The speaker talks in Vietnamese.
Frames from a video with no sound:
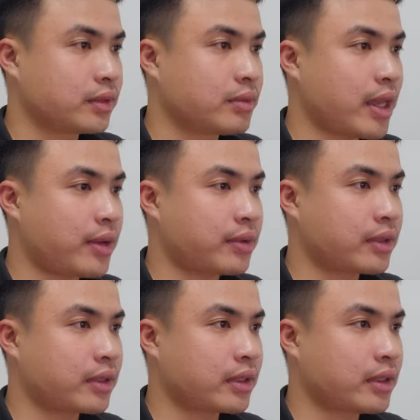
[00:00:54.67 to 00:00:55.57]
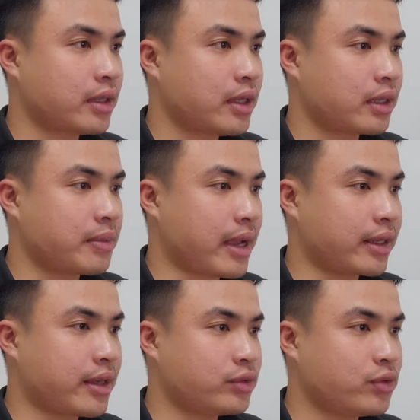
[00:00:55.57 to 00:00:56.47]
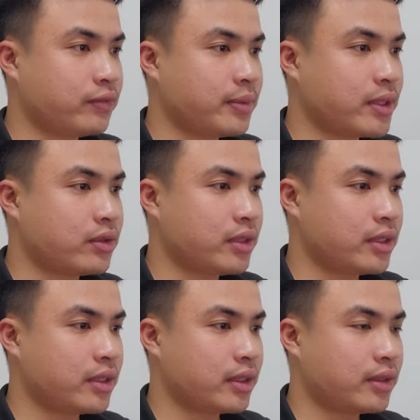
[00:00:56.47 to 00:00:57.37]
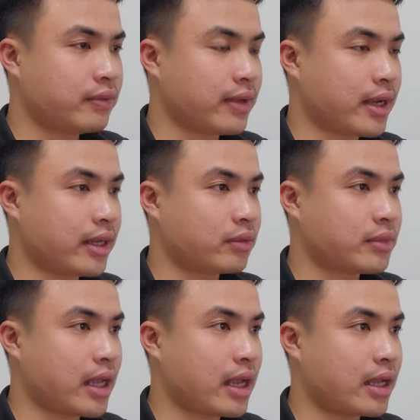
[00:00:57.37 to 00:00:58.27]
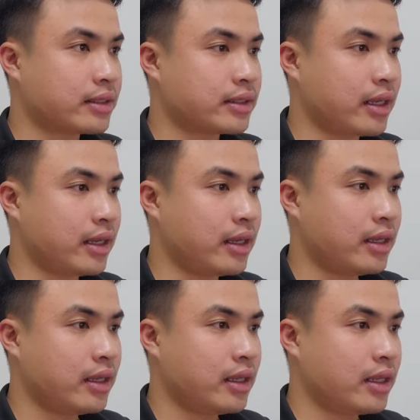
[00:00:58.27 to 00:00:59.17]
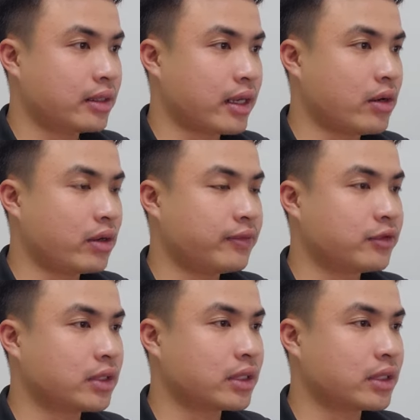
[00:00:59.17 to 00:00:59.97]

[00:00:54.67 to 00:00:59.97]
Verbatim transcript: tiếp theo các bạn kéo xuống phía bên dưới và chúng ta sẽ thay đổi cái phương